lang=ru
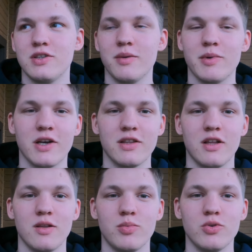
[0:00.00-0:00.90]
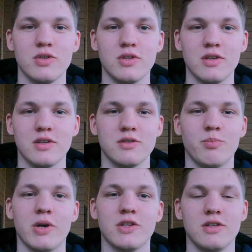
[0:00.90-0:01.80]
Тема канала будет
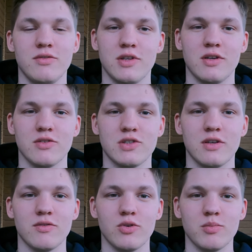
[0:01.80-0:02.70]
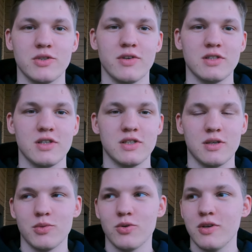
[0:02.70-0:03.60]
спортивная в основном, связана со
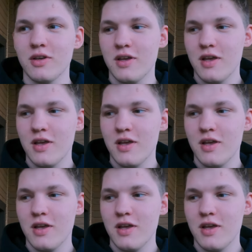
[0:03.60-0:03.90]
мной.